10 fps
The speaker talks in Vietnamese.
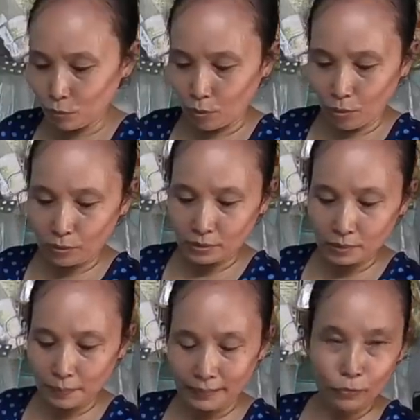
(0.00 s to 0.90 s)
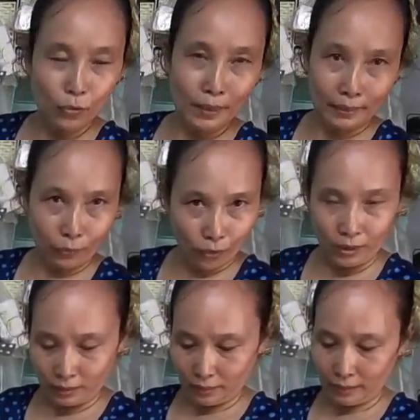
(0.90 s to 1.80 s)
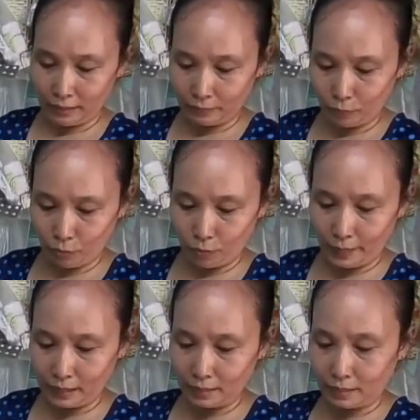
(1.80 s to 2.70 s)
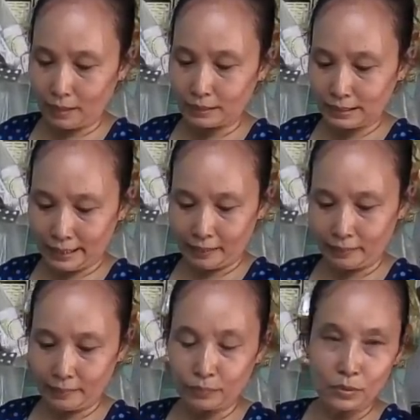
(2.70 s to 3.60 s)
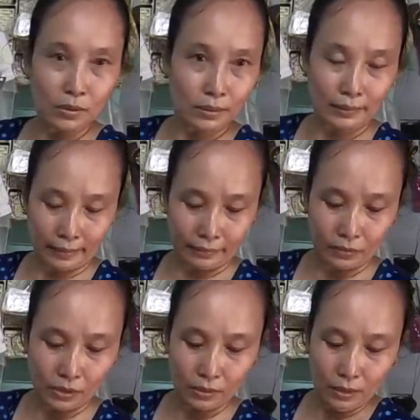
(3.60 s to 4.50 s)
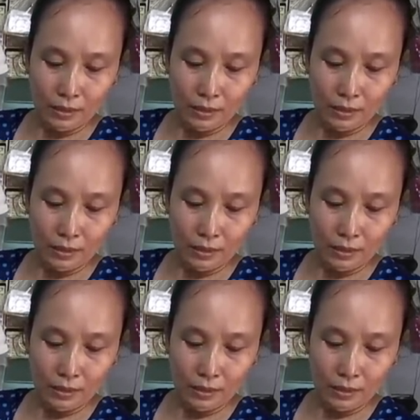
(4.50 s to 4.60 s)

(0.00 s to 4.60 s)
mồ hôi nước mắt của bà con, cô bác gần xa, trong nước và ngoài nước,